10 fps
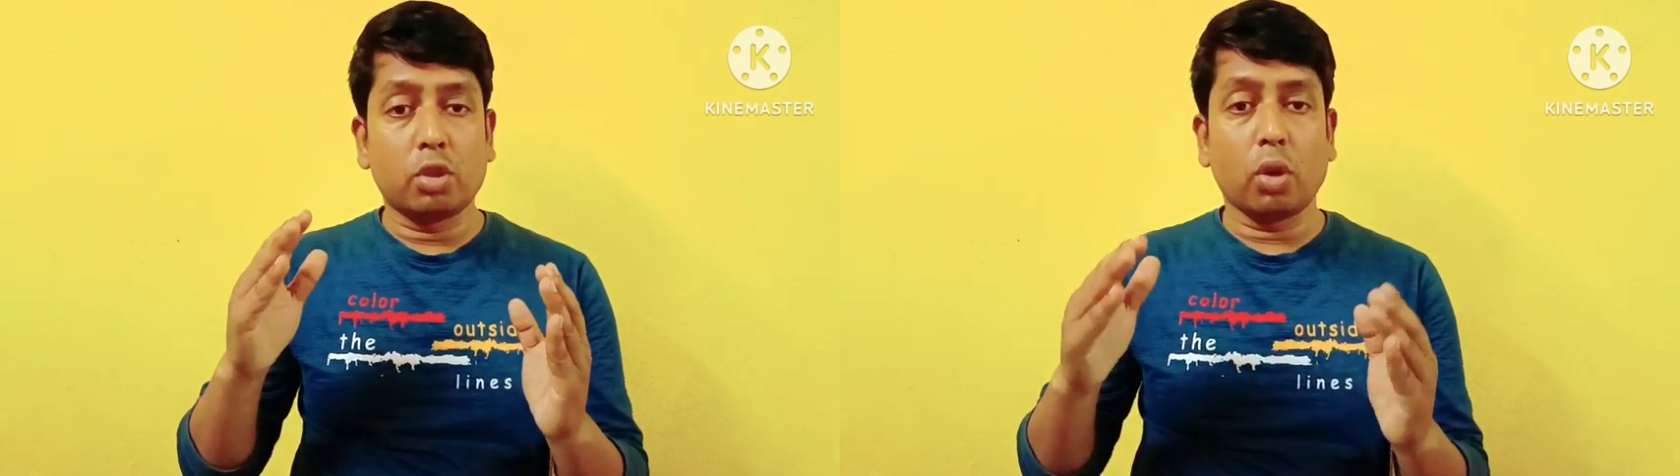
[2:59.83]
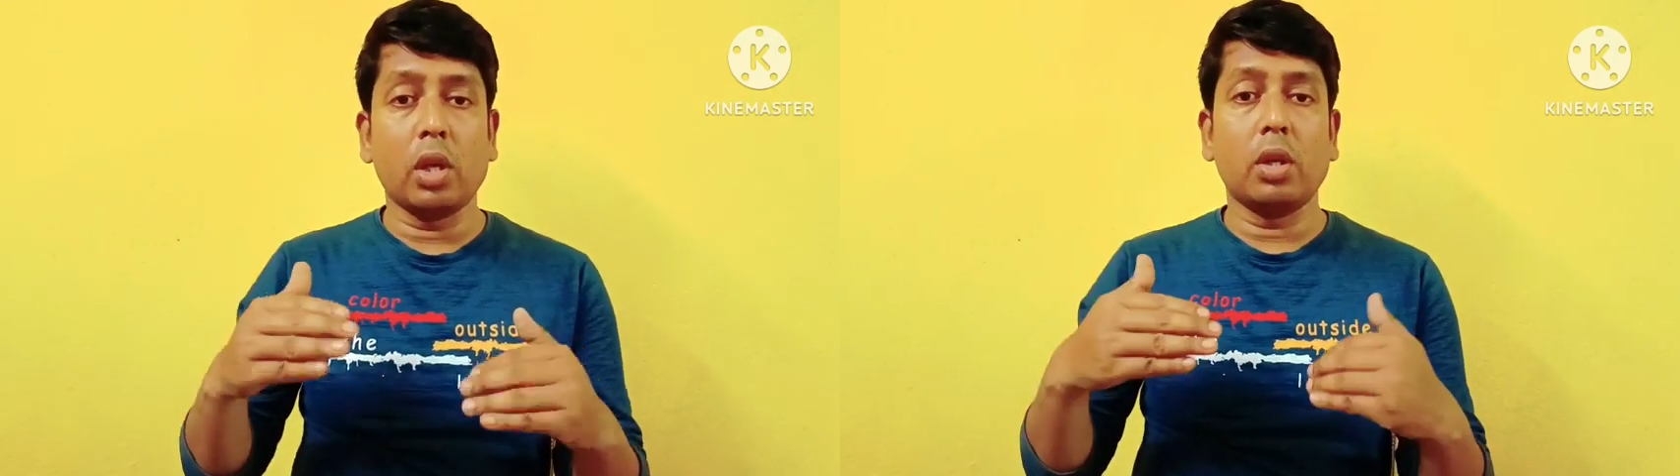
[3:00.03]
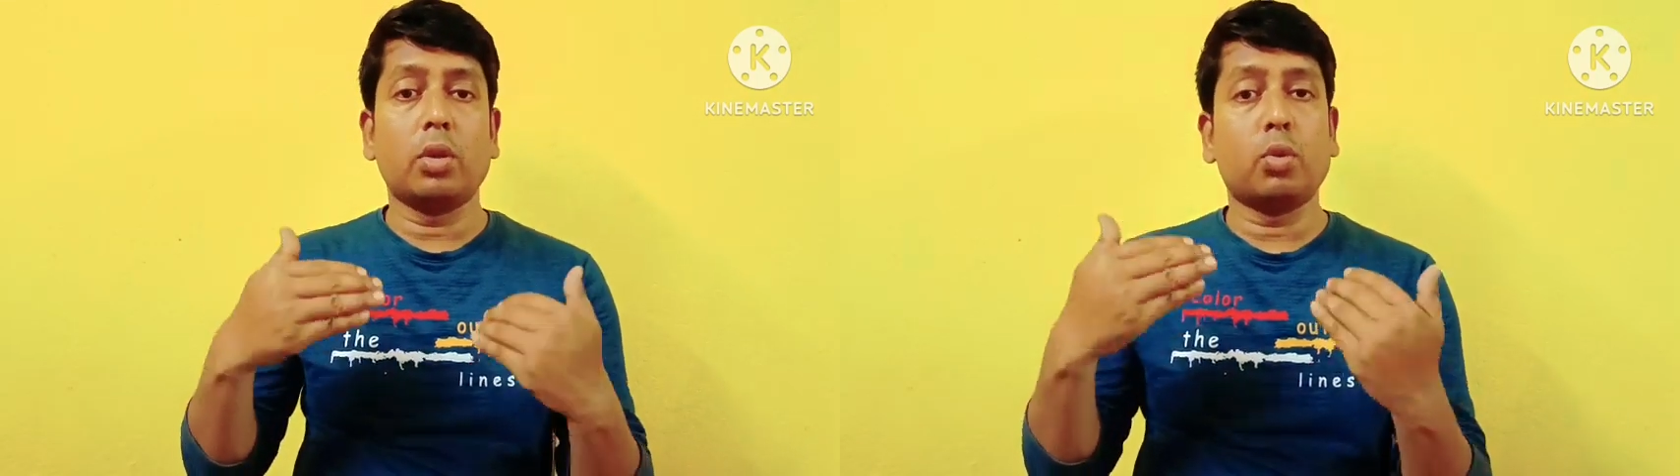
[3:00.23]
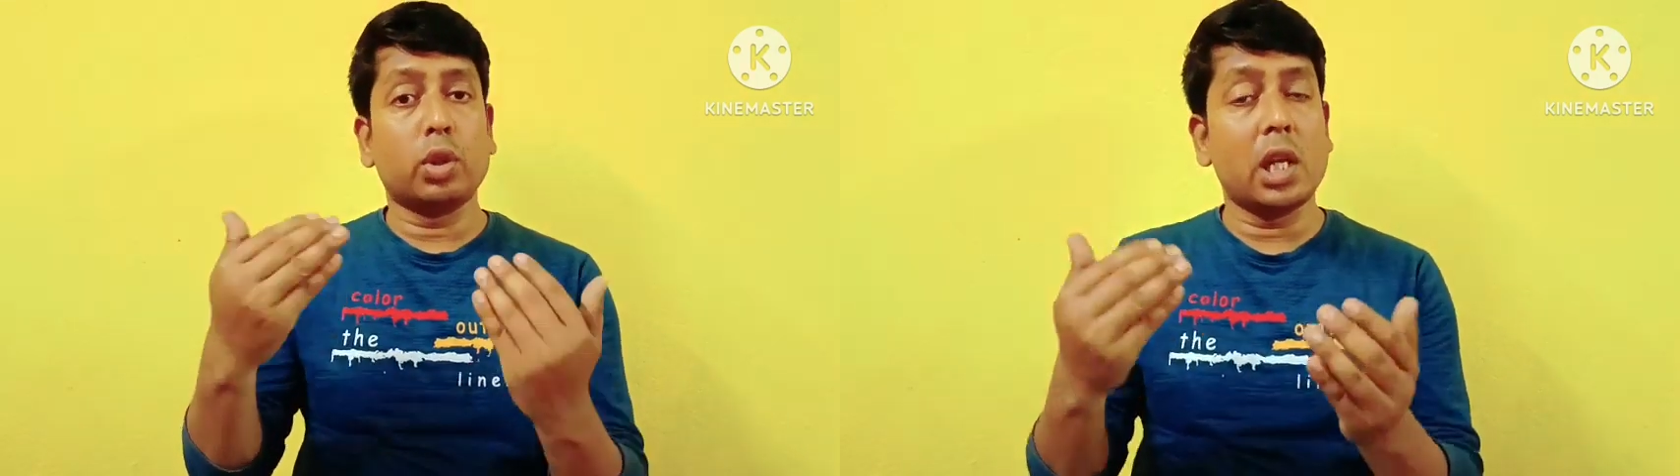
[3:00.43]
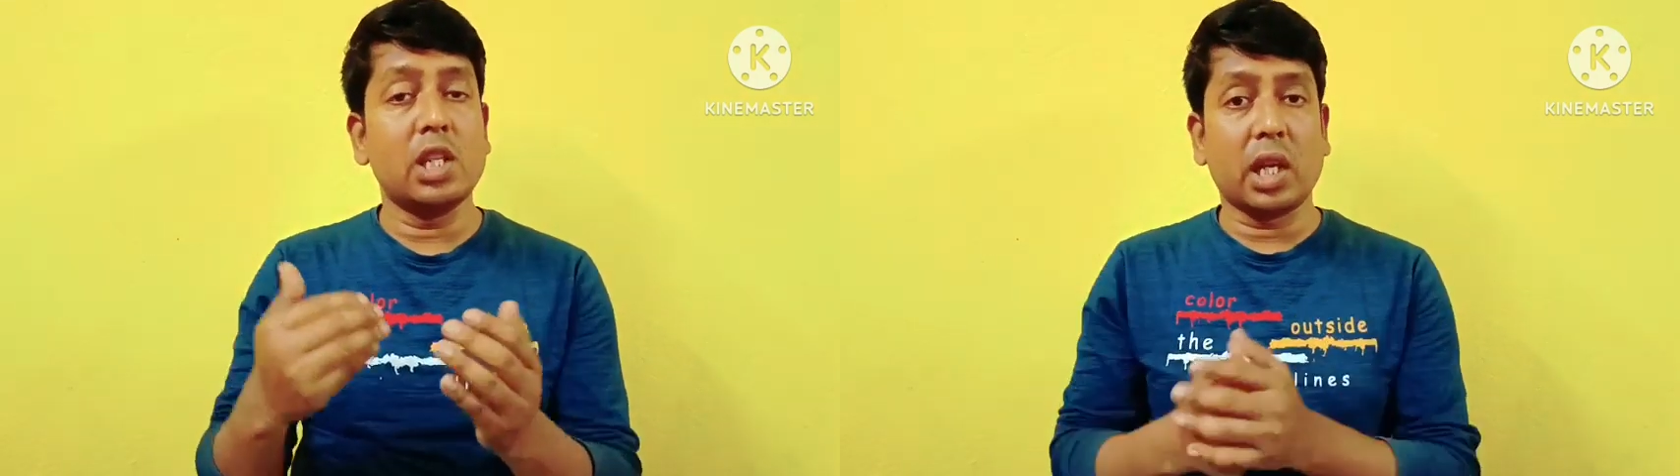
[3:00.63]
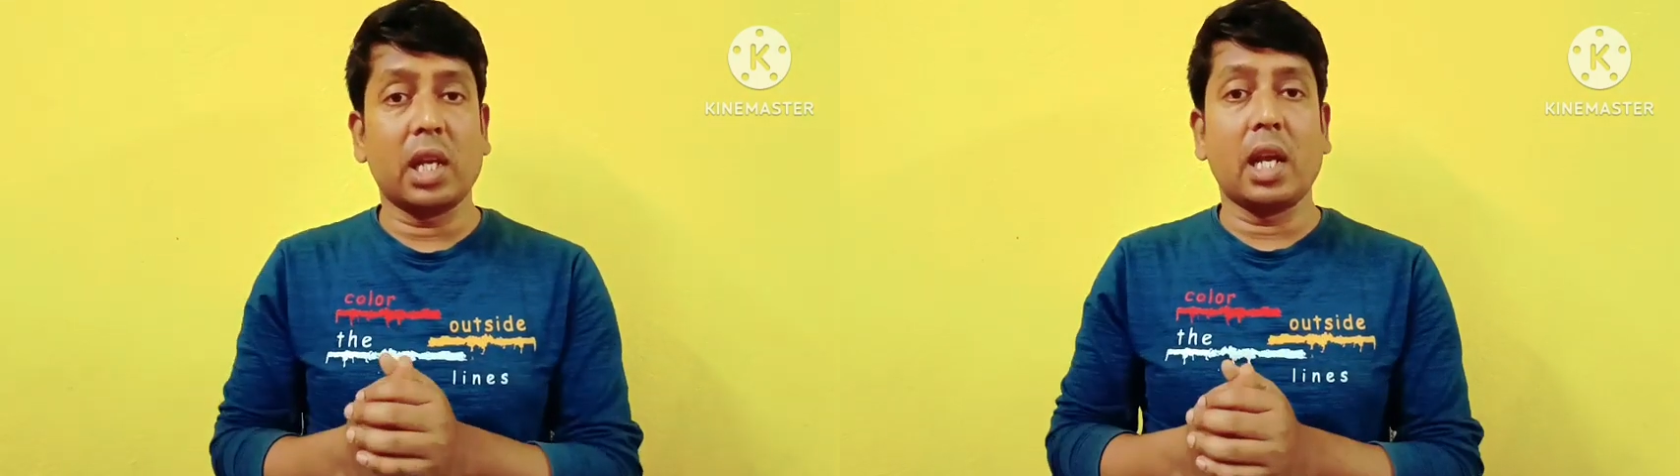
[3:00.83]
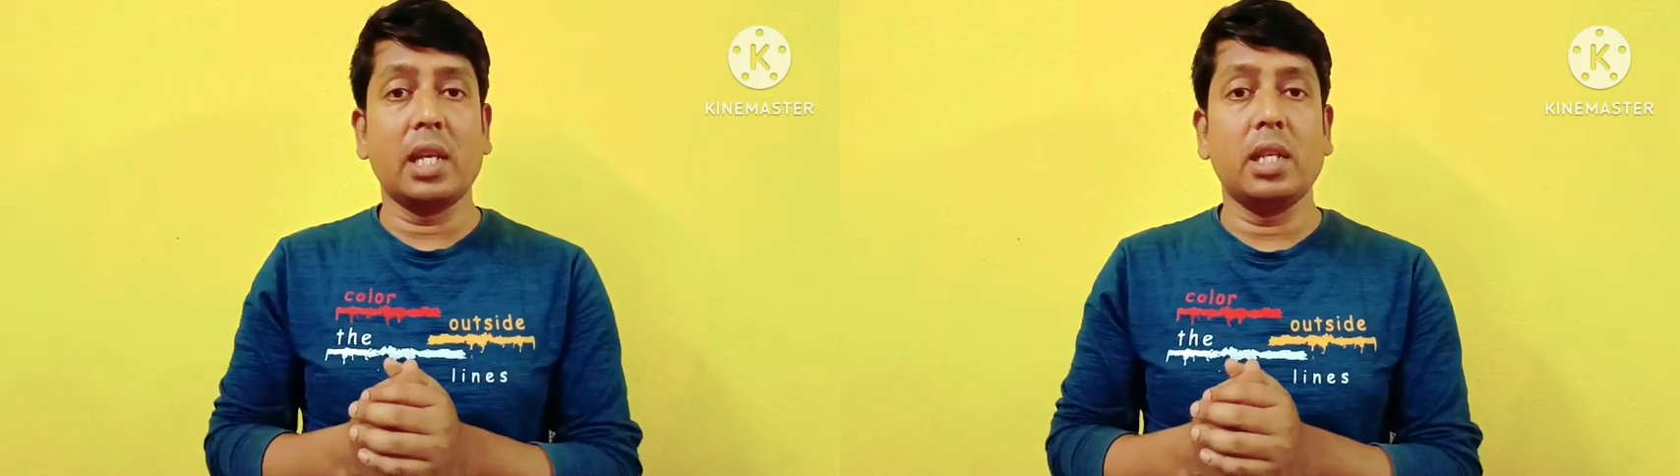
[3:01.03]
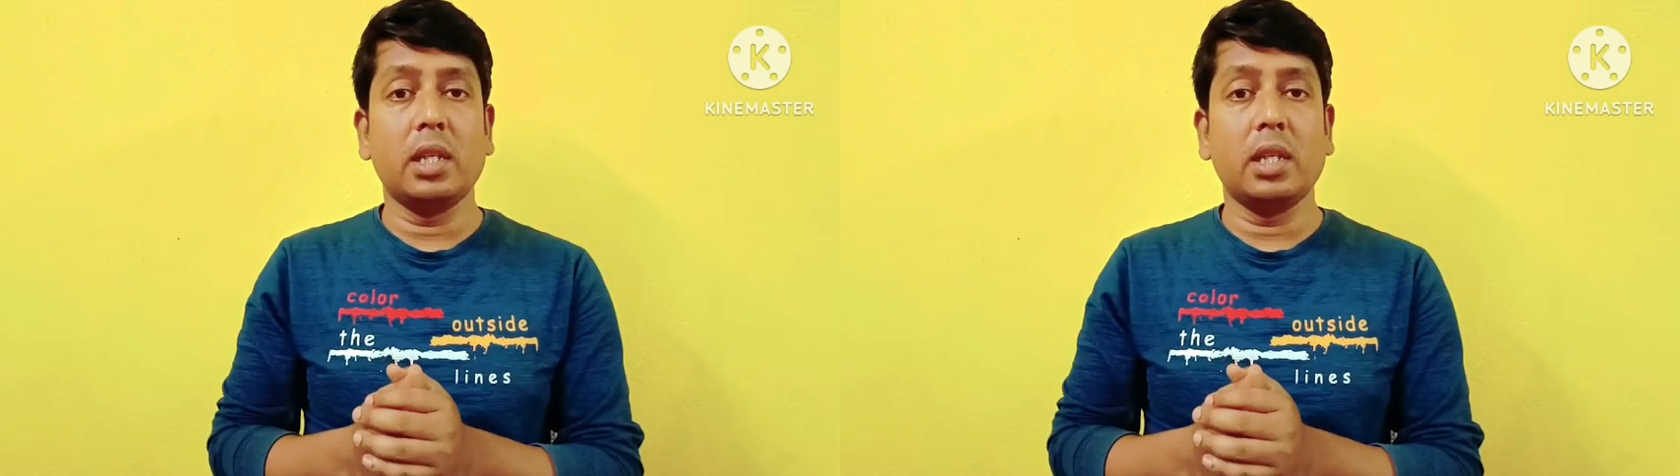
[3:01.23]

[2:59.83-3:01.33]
চল কোদাল চালাই